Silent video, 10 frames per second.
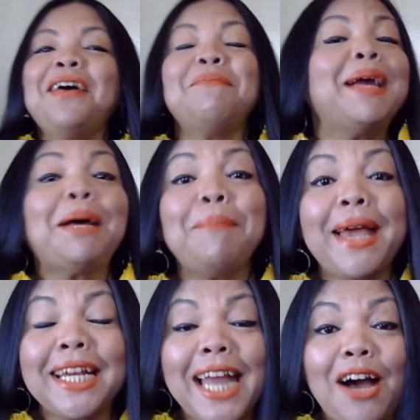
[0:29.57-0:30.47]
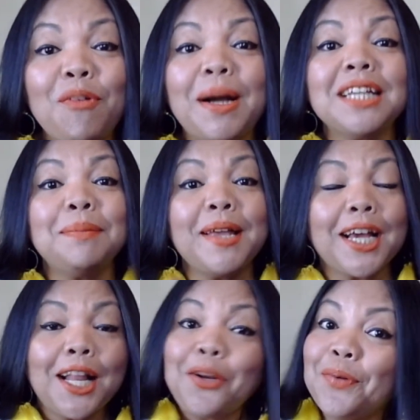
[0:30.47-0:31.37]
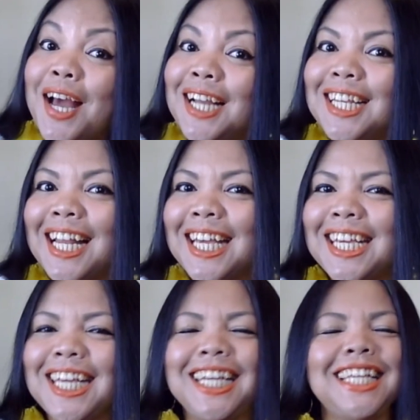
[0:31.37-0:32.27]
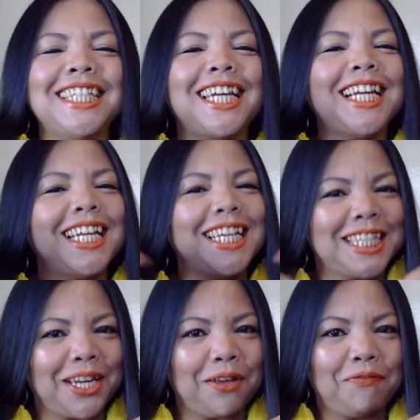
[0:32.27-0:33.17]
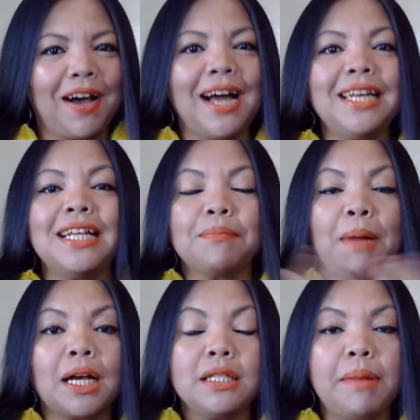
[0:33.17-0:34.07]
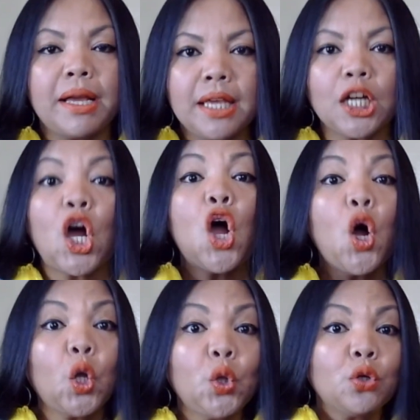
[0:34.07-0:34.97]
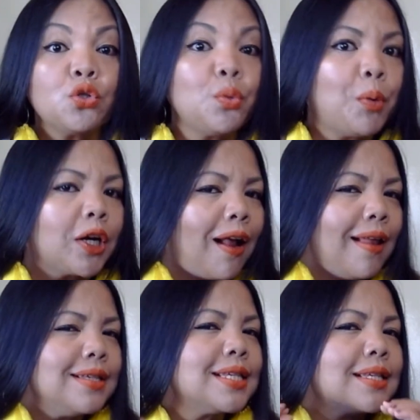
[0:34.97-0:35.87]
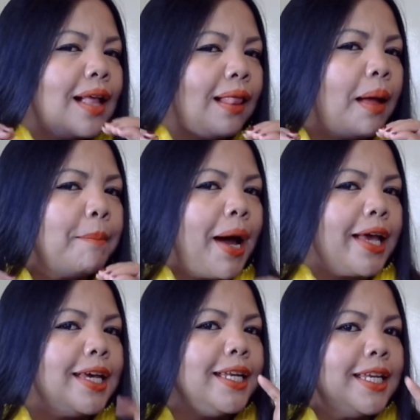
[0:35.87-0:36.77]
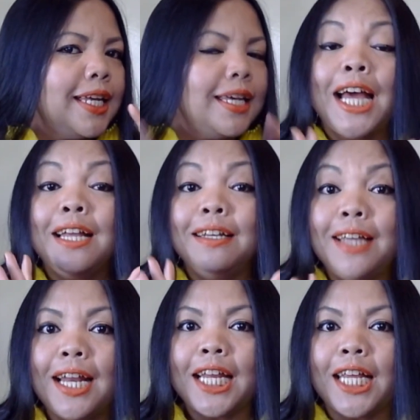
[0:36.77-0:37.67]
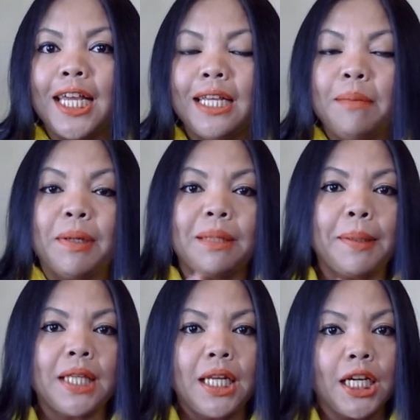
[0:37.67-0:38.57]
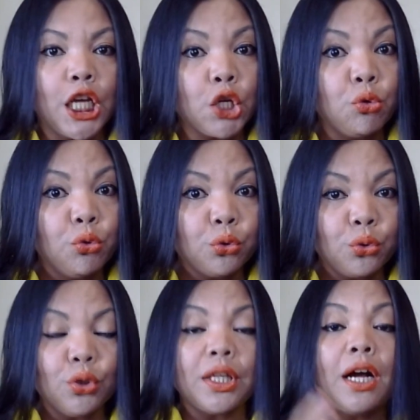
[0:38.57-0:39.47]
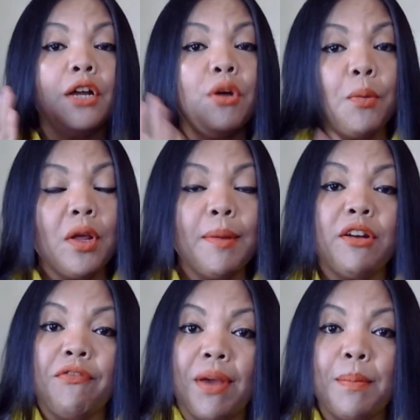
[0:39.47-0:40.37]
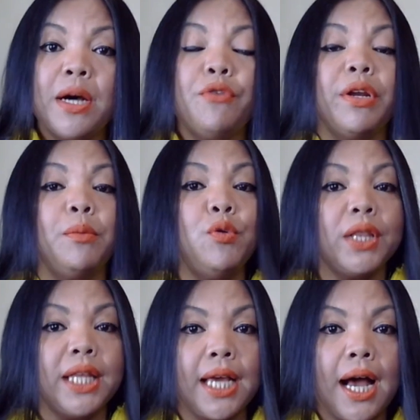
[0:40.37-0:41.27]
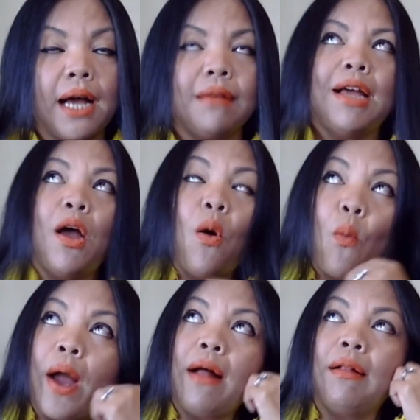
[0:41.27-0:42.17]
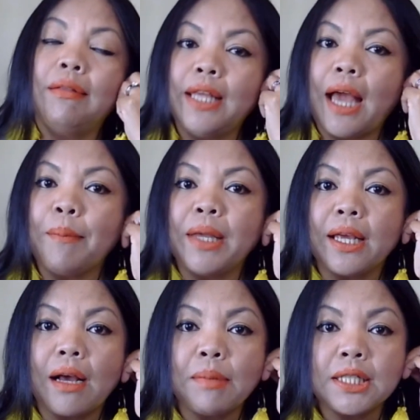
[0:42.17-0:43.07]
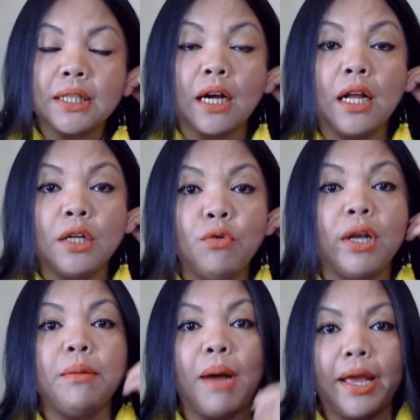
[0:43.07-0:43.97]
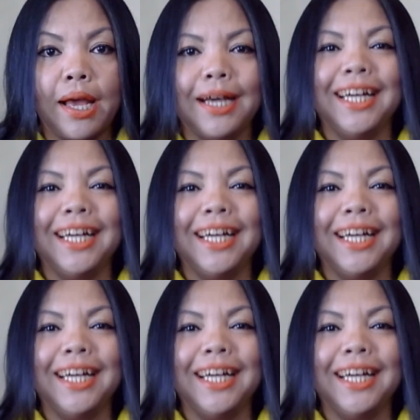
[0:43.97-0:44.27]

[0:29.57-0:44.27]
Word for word: But I'm back now Makasih banyak kalian udah hadir lagi di channel It's Riva Dan makasih banyak untuk support kalian selama ini dan hari ini bertepatan dengan Hari Guru tanggal 25 November 2023. Well, di Amerika masih tanggal 25 ya.